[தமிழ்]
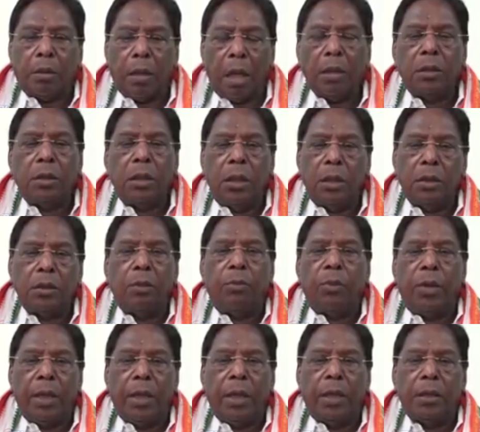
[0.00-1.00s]
தடுத்து நிறுத்த
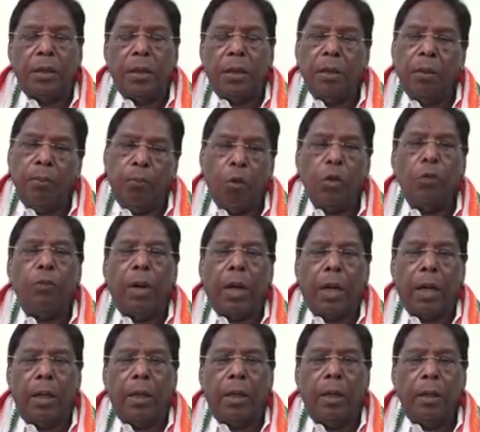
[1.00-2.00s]
முடிகிறது
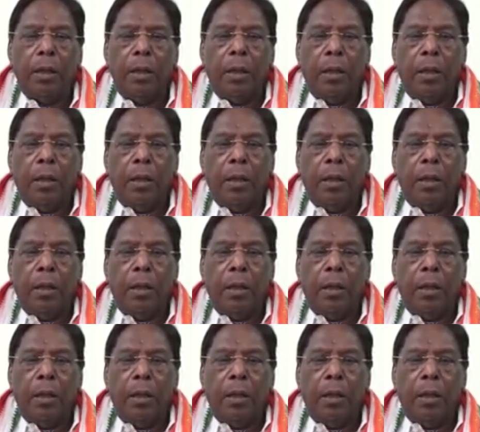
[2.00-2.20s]
பொதுமக்கள்